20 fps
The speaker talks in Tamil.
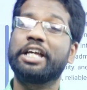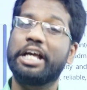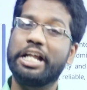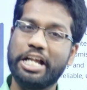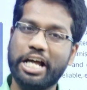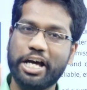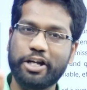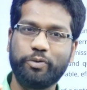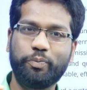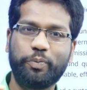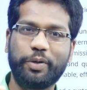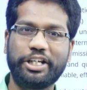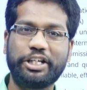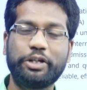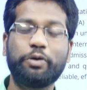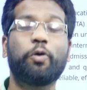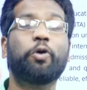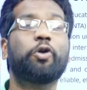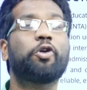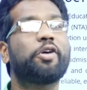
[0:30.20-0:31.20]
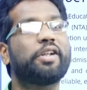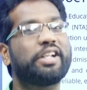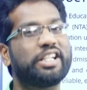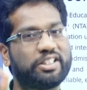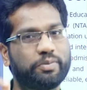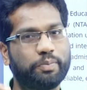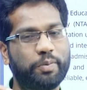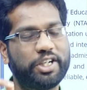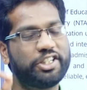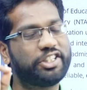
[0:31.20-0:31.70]
எல்லாரும் போயிட்டு உங்களோட
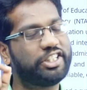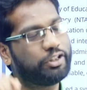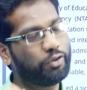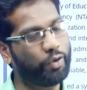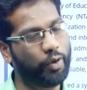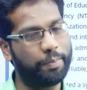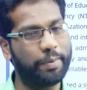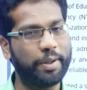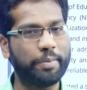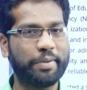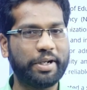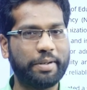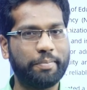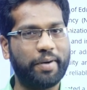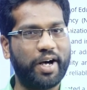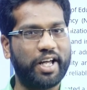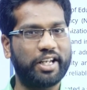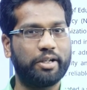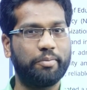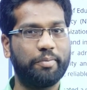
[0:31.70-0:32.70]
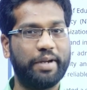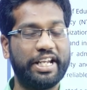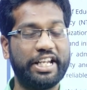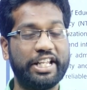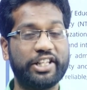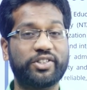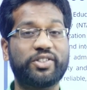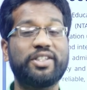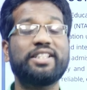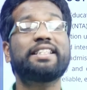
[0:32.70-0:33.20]
ரெஸ்பான்ஸ் ஷீட் ஓப்பன் பண்ணி பாருங்க மை
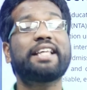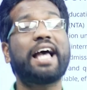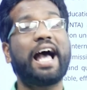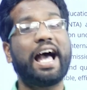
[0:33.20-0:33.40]
டியர் ஸ்டூடெண்ட்ஸ்